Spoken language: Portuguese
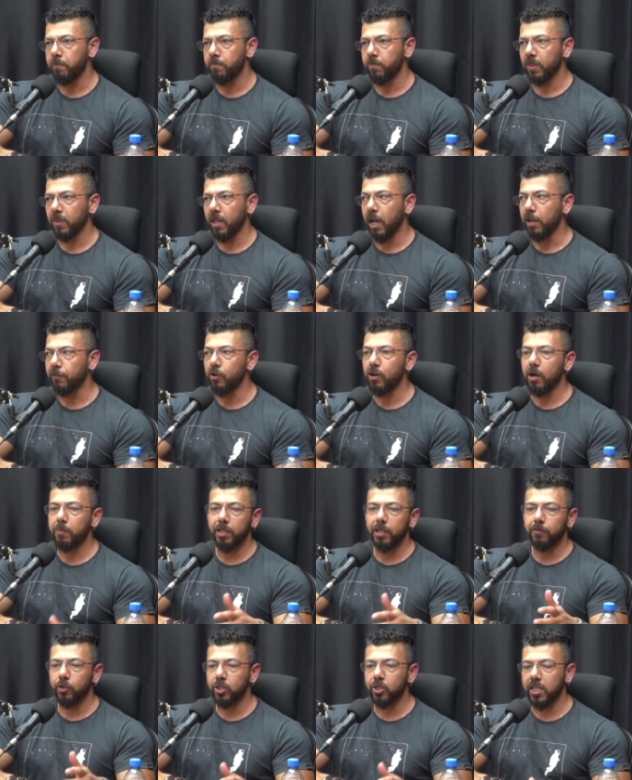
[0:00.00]
Aí vão
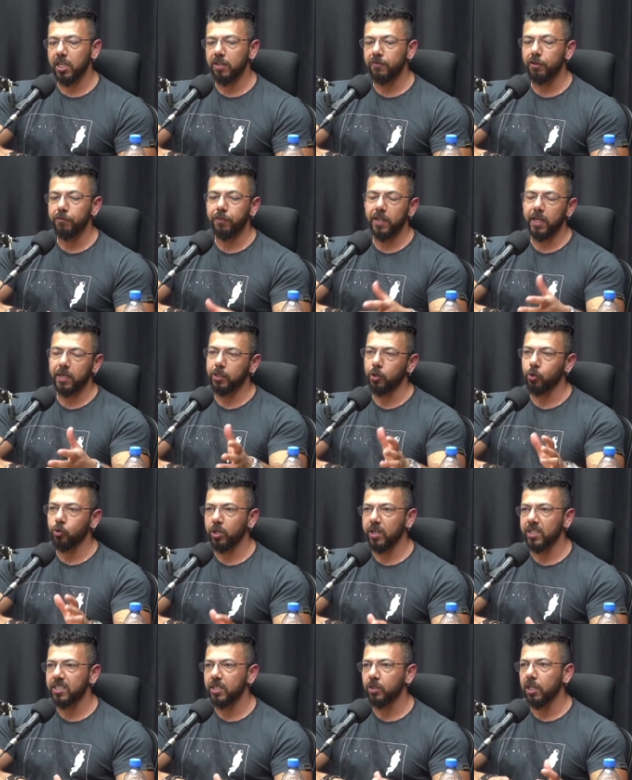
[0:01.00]
abrir você, vão falar que teu
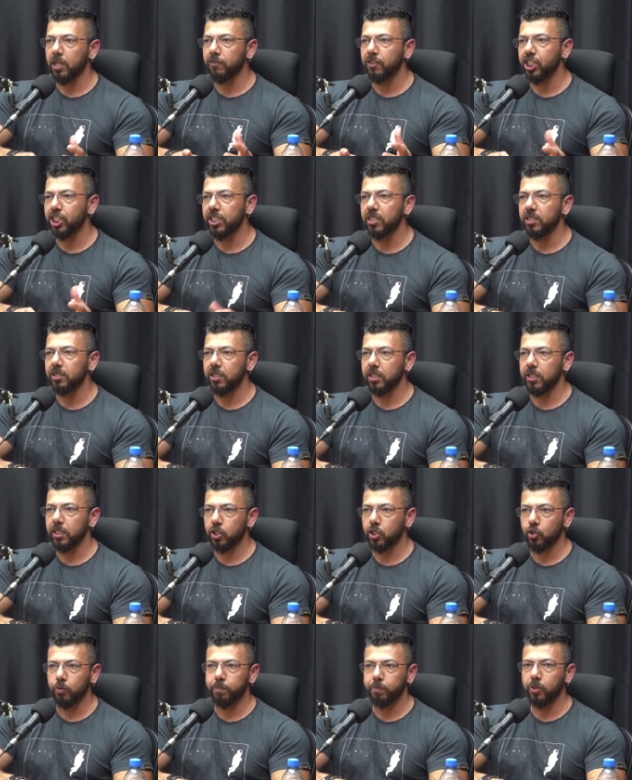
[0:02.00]
coração estava
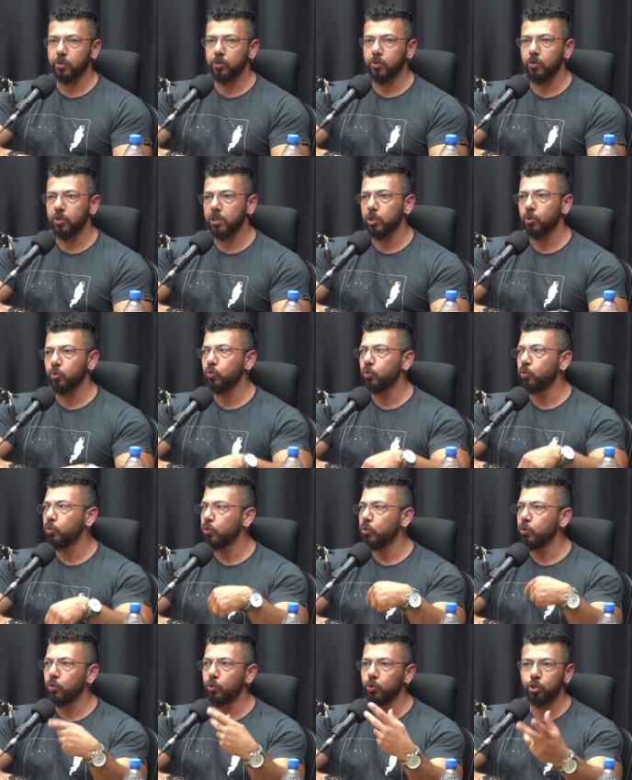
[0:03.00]
gigantesco por conta do
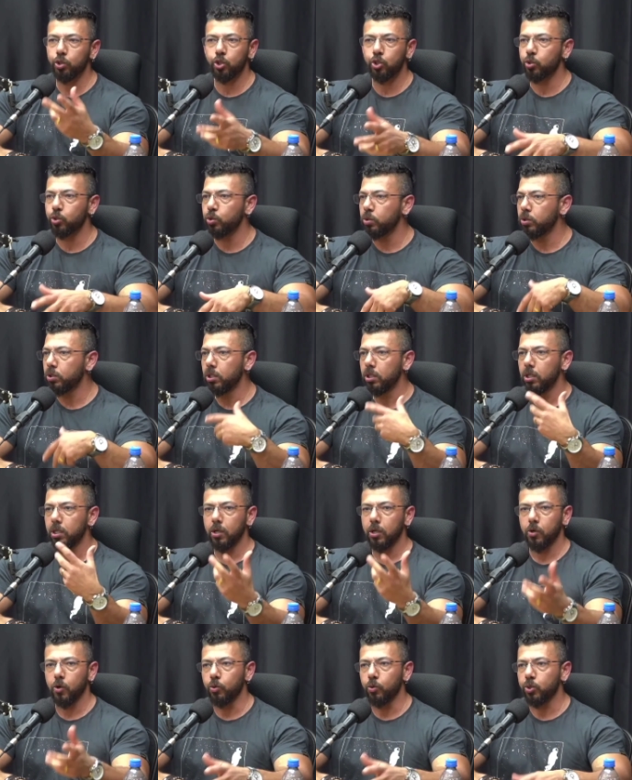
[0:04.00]
uso
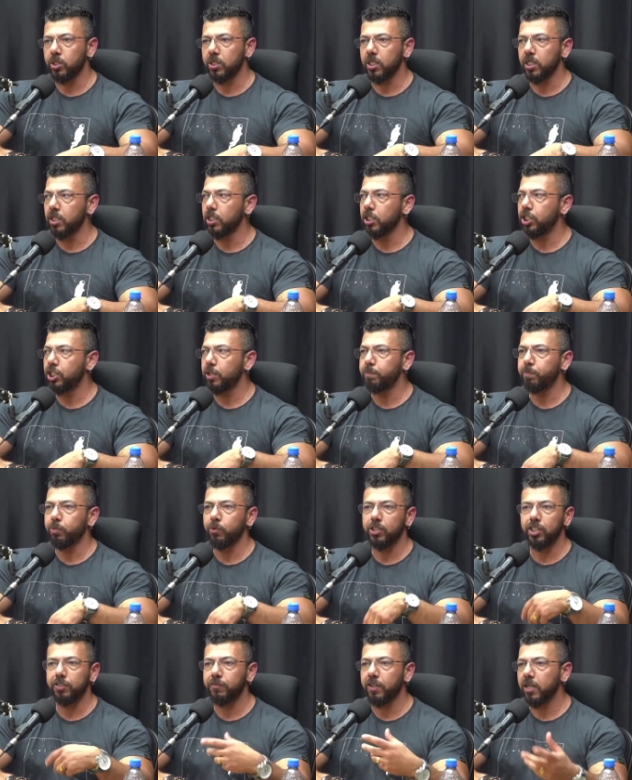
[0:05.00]
constante
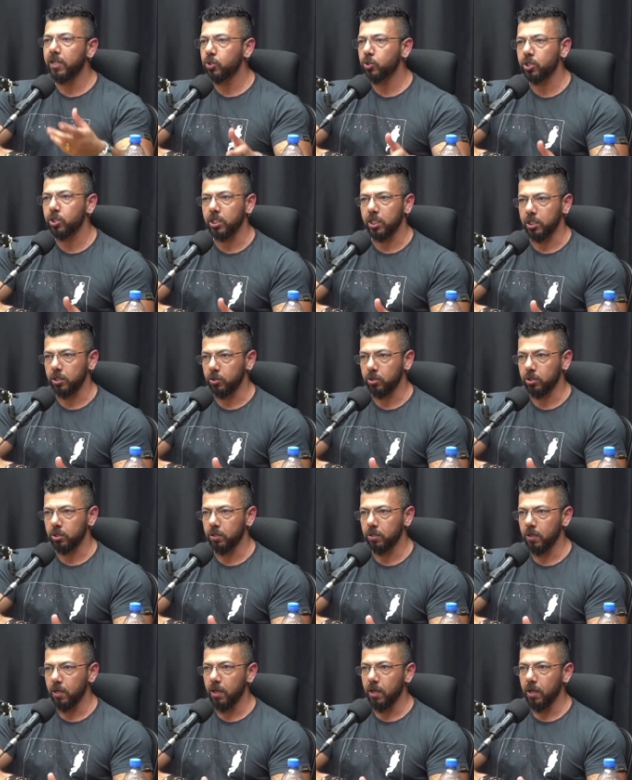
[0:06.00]
por diversos anos.